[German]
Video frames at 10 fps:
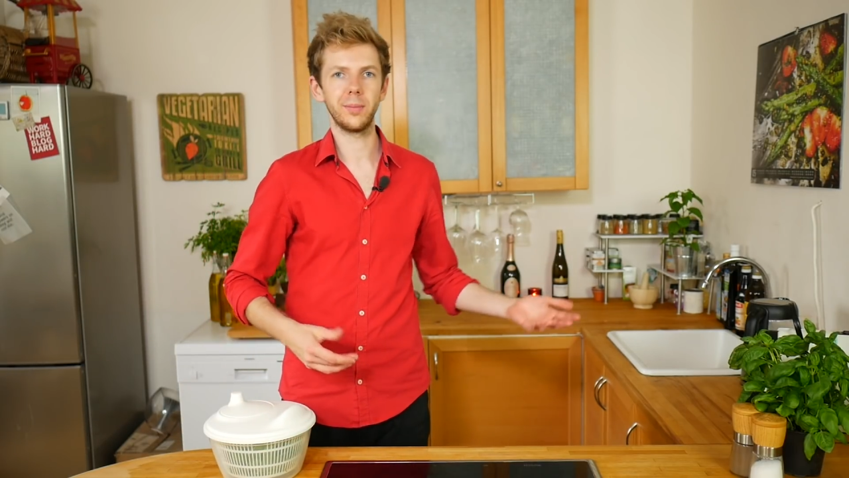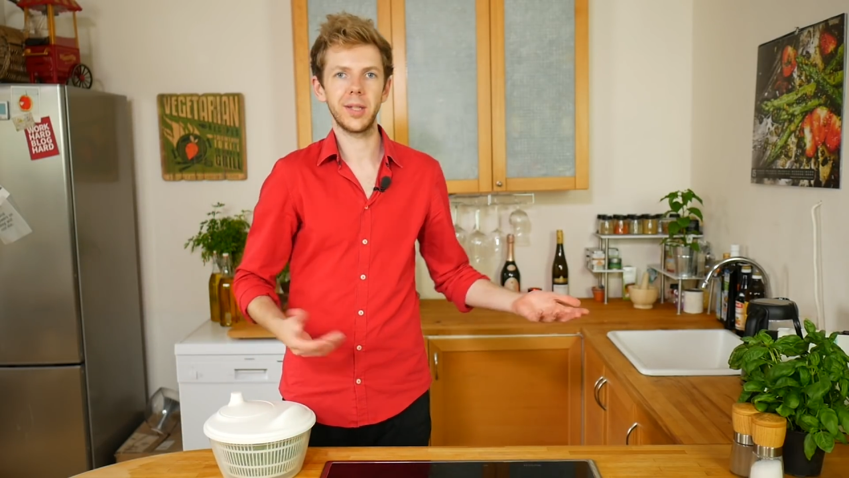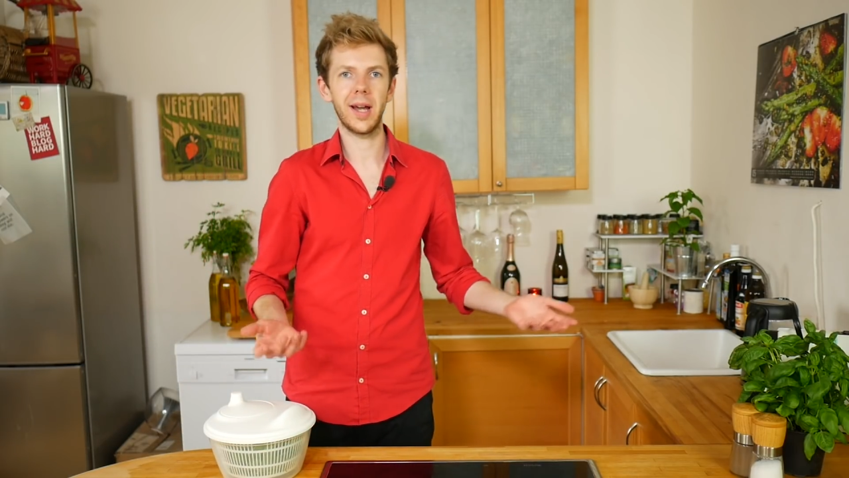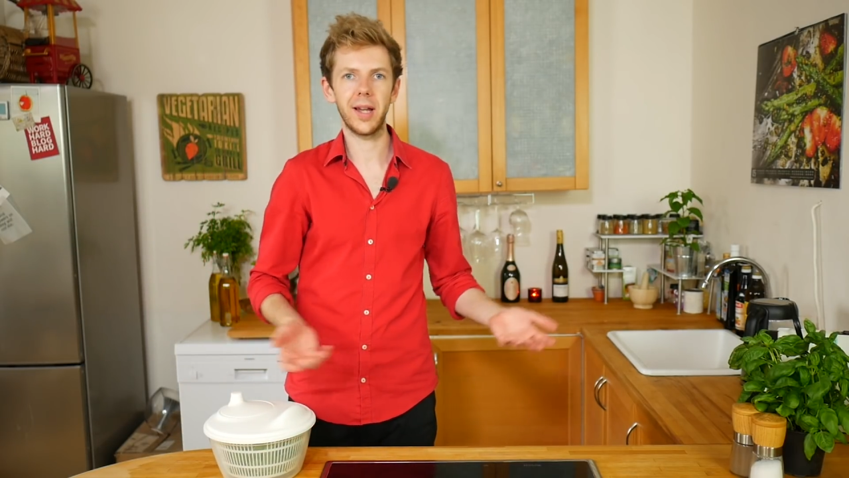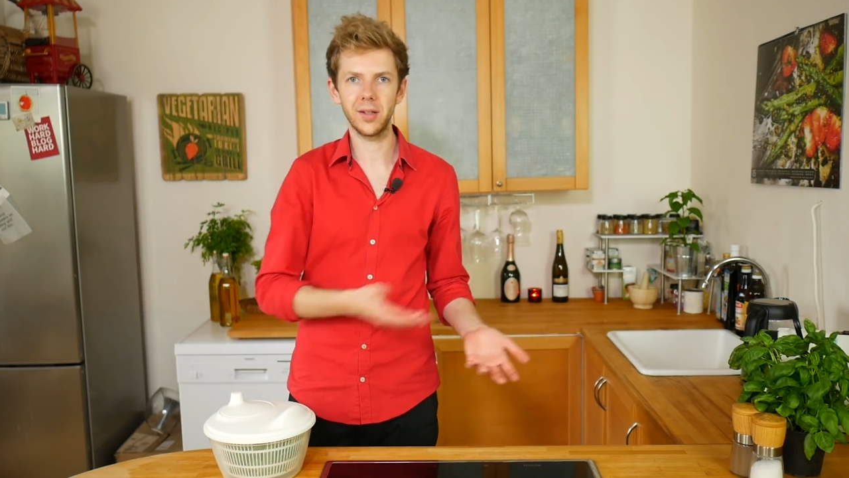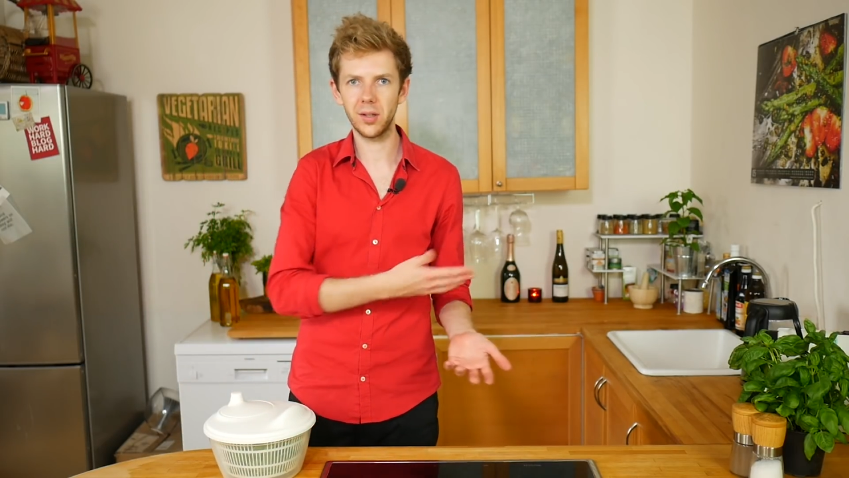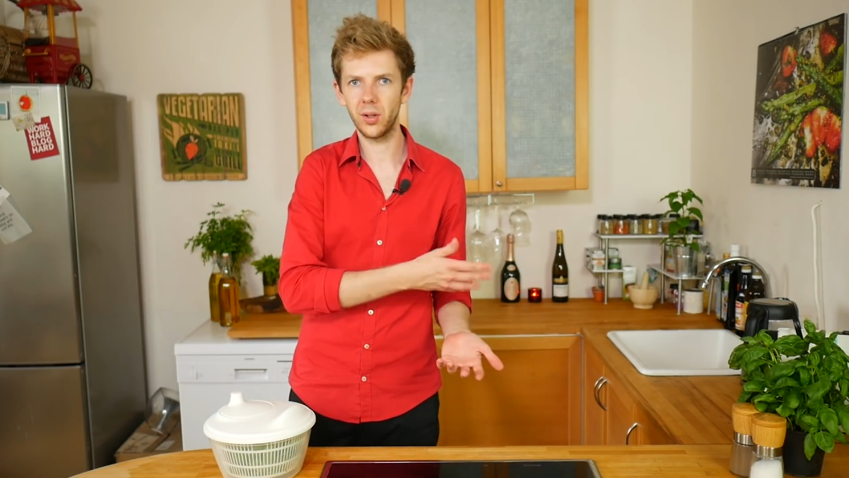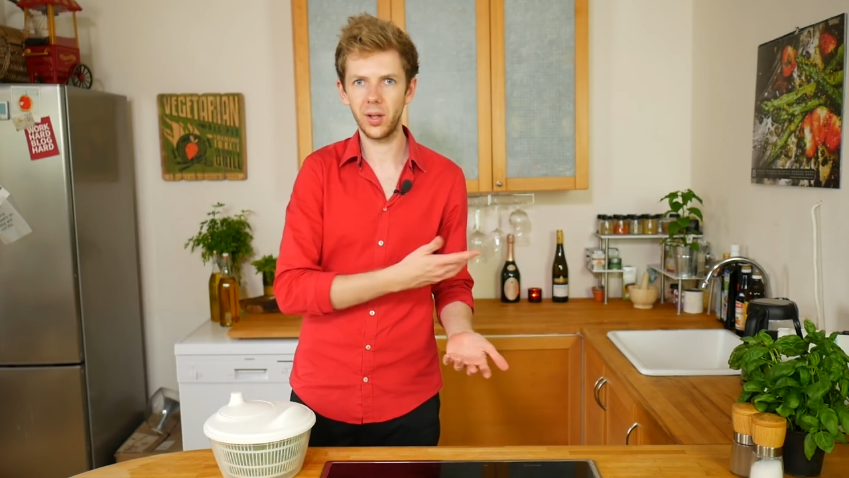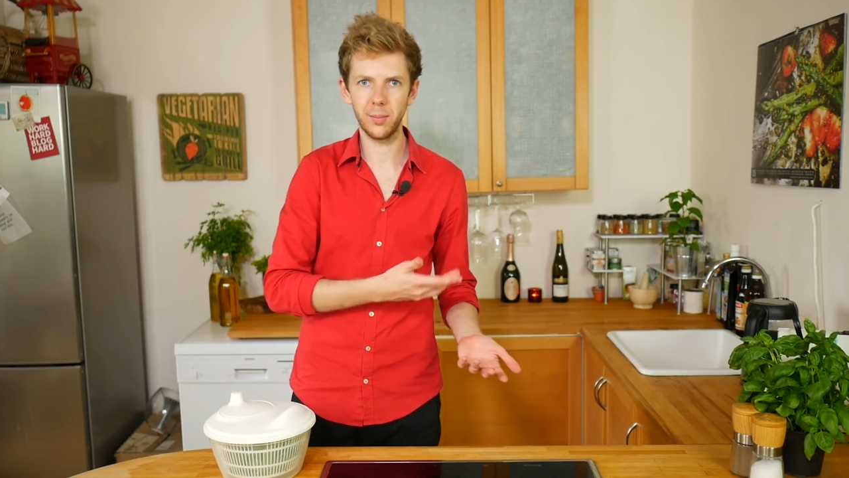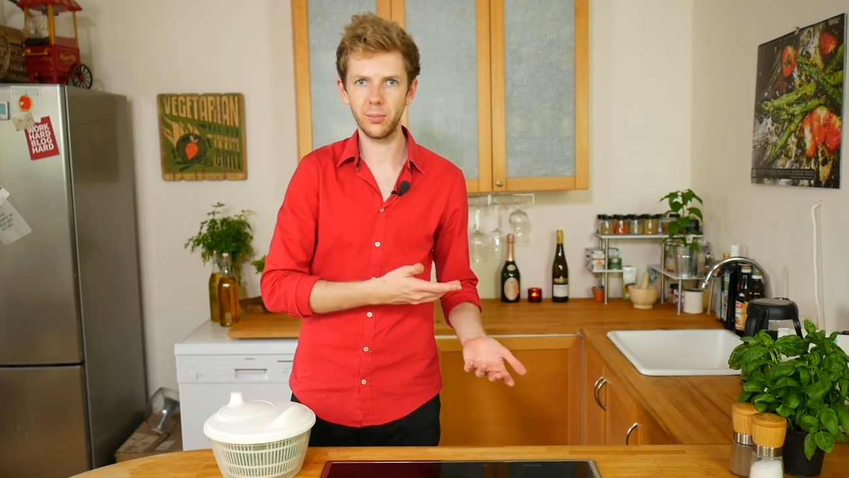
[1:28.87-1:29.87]
mit der Hand
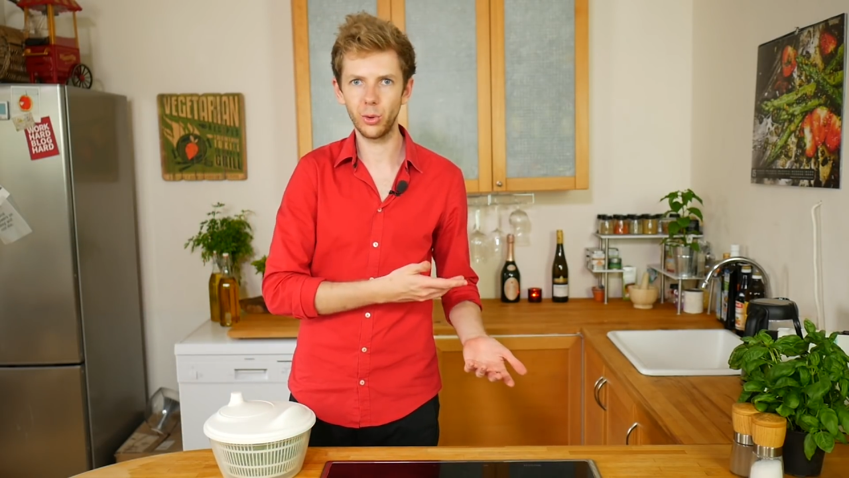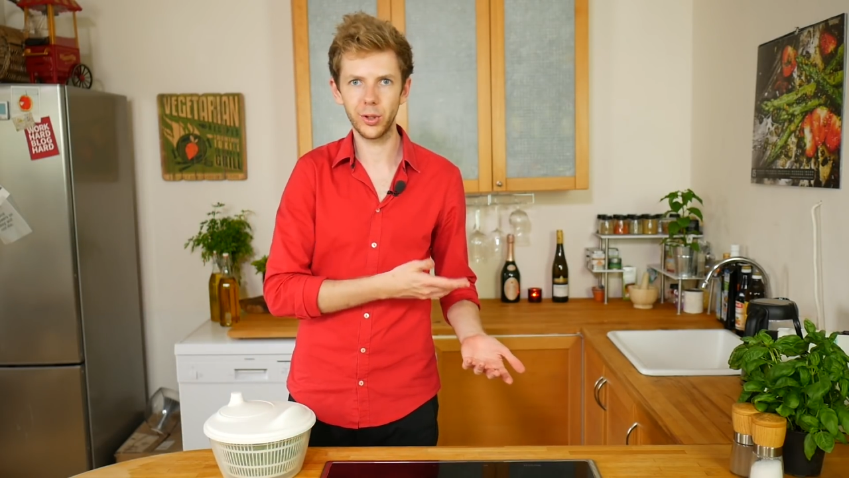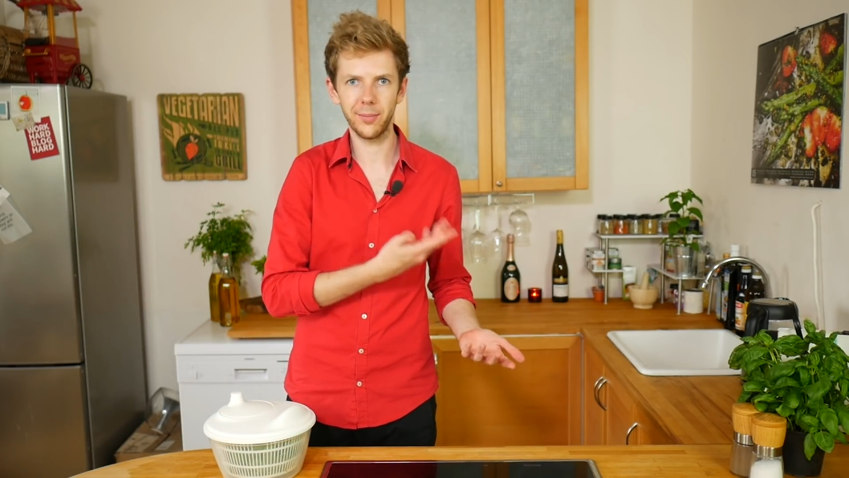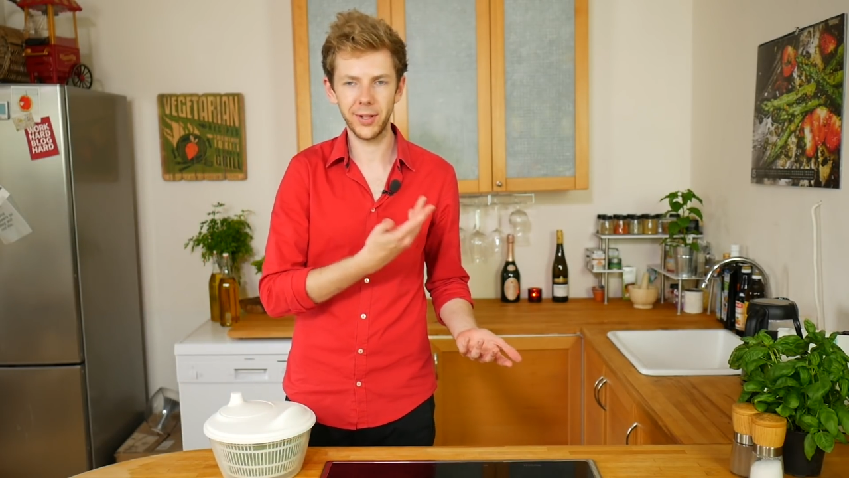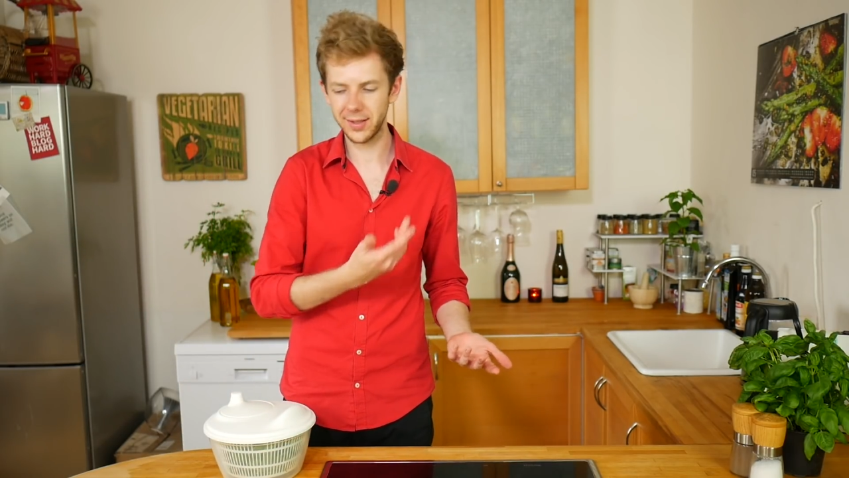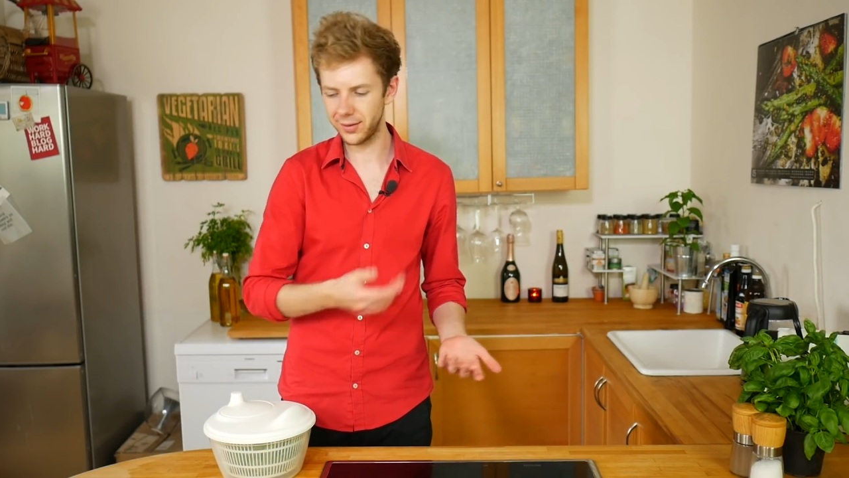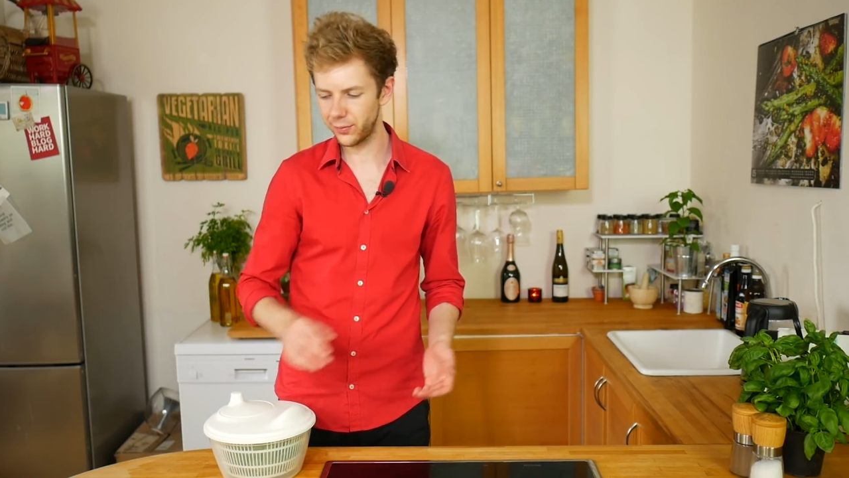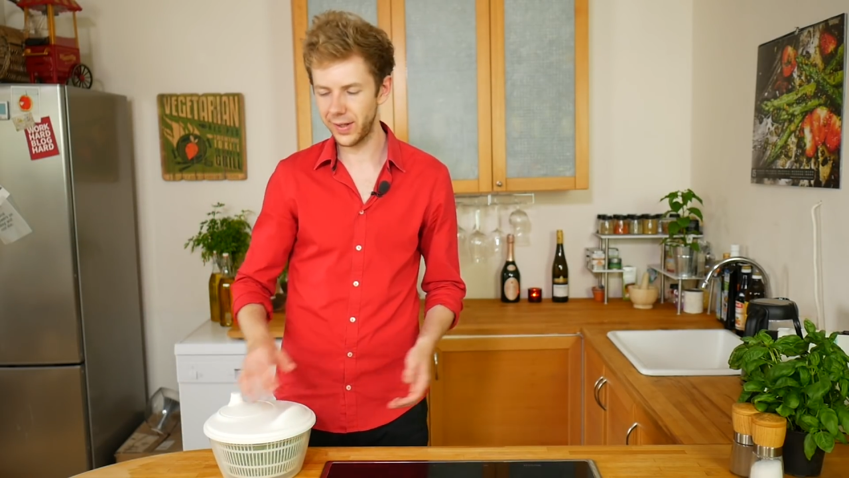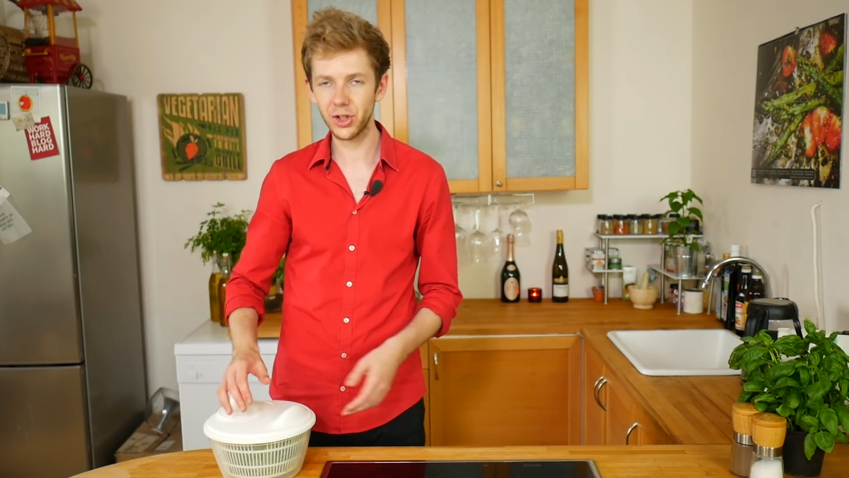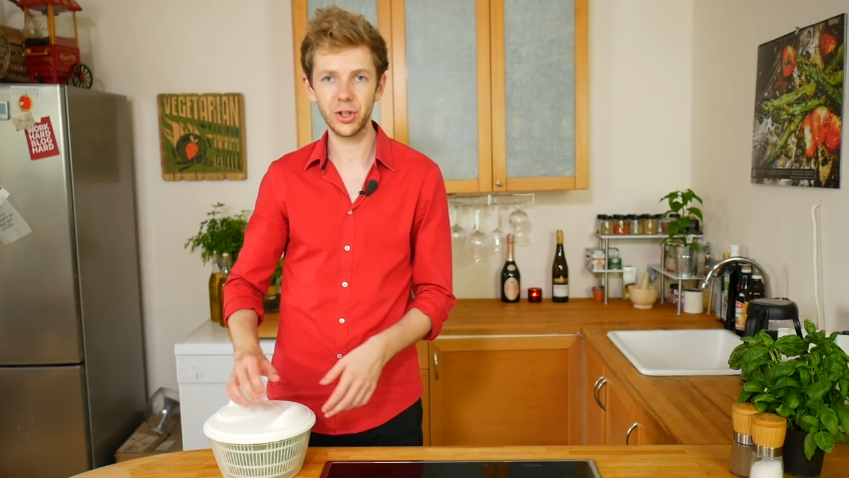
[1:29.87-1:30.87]
ähm, unterm Wasser
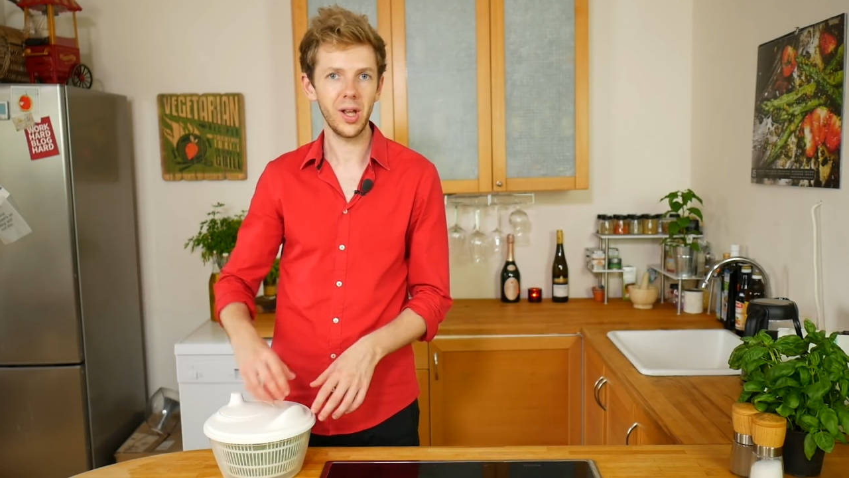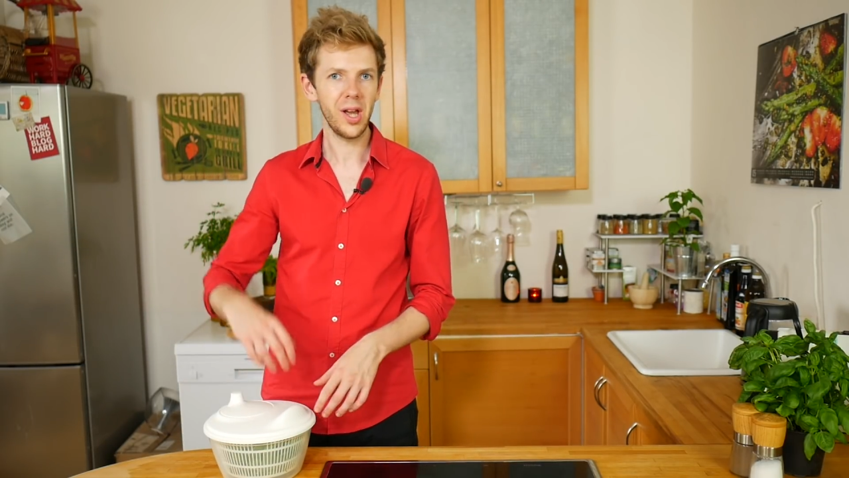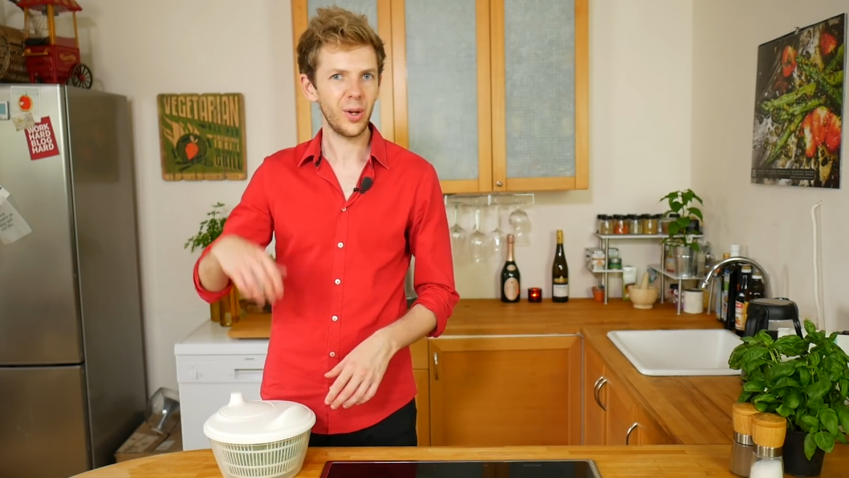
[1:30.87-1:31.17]
zu waschen und